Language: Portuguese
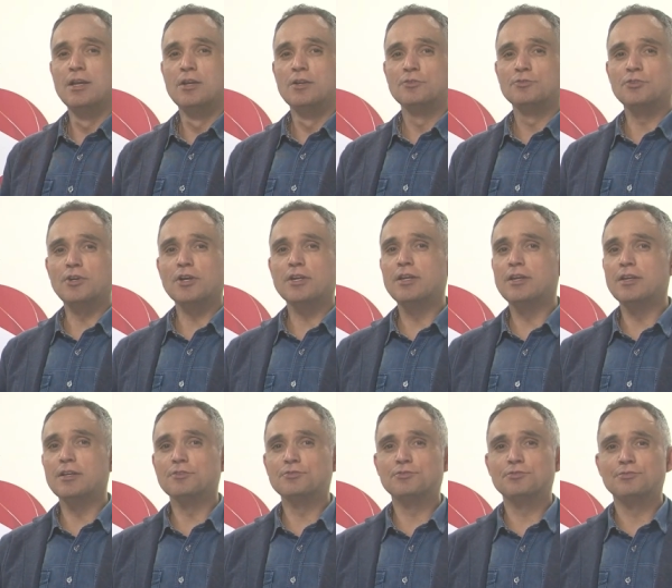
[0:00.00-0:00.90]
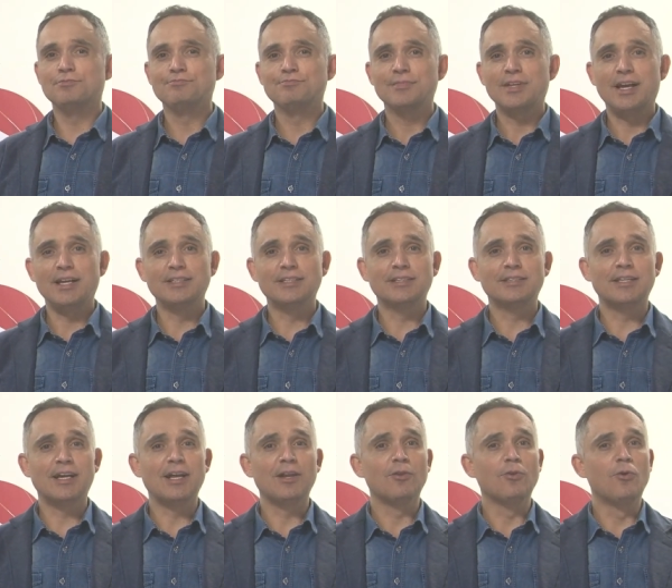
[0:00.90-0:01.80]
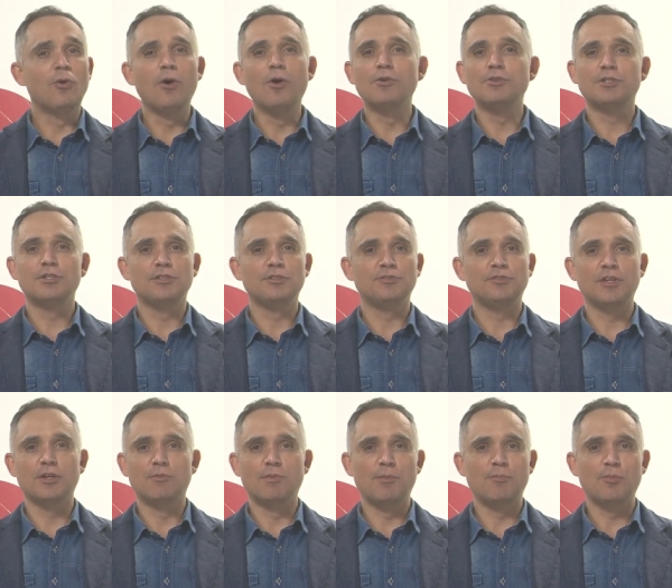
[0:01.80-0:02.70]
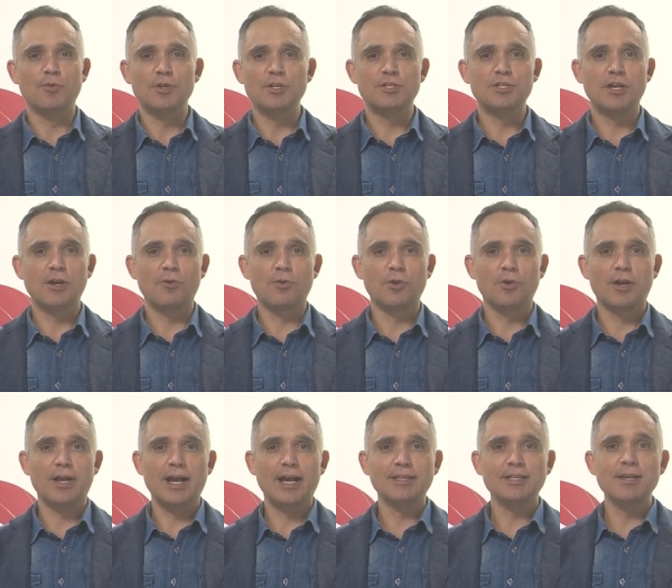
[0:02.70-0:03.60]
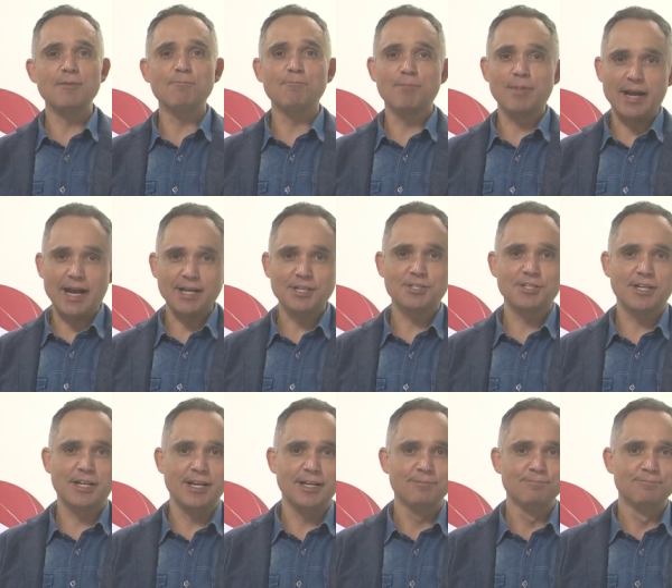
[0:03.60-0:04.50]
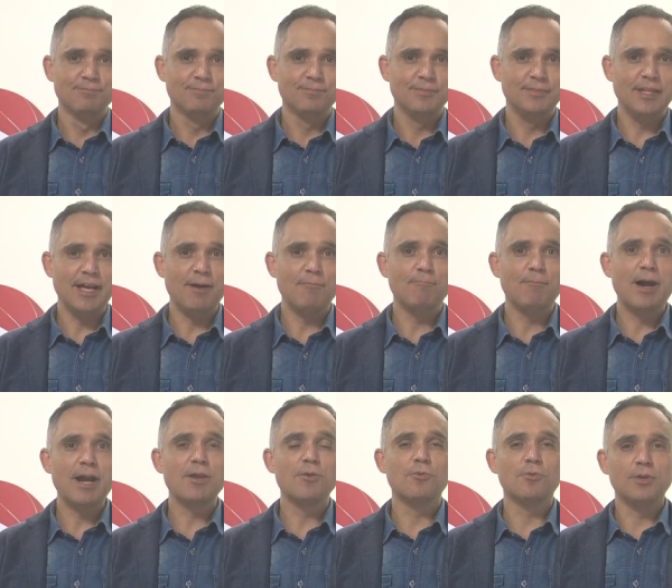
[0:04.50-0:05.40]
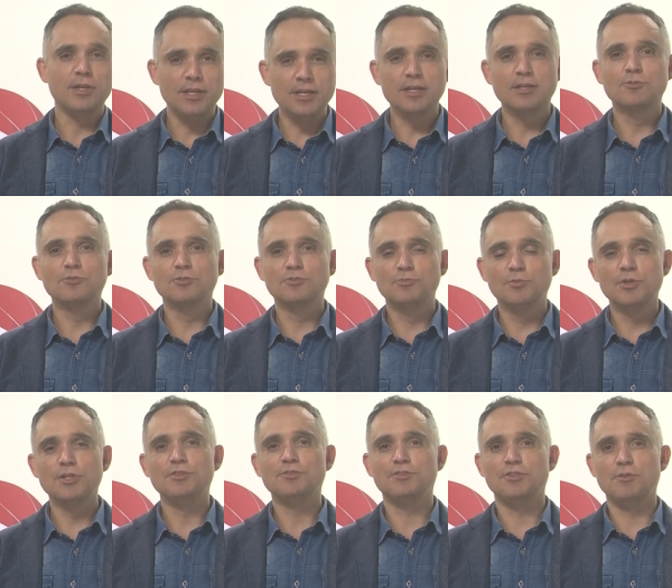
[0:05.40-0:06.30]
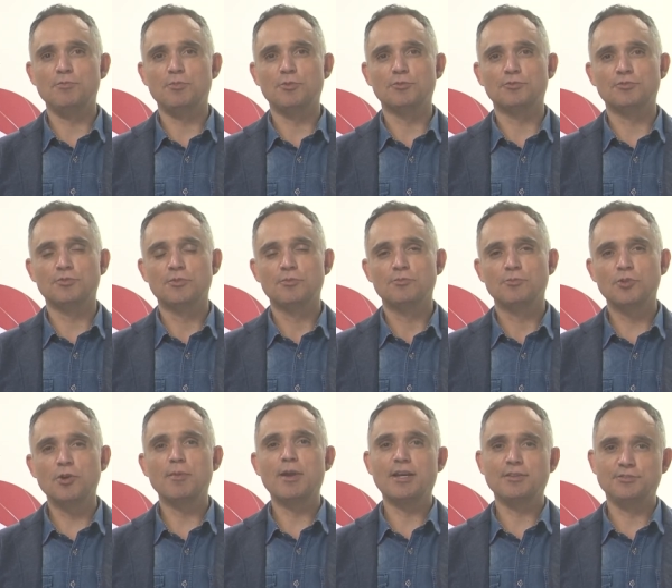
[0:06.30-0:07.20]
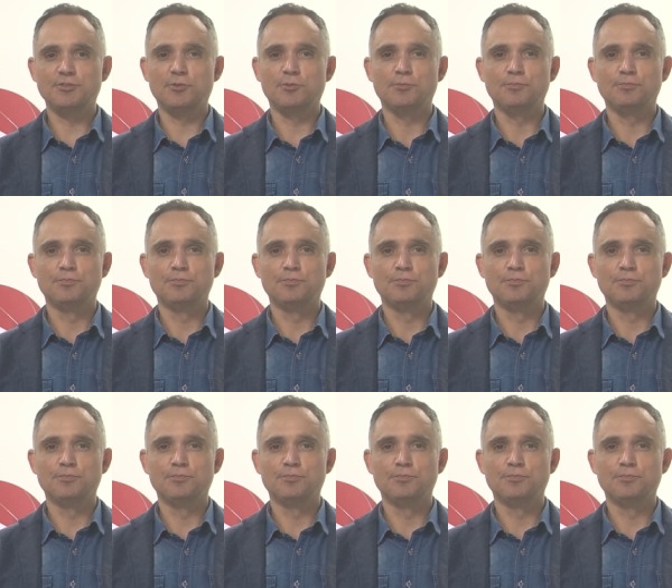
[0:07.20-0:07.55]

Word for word: Só que isso ainda está longe de ser uma política colocada em prática na maioria dos municípios do Brasil.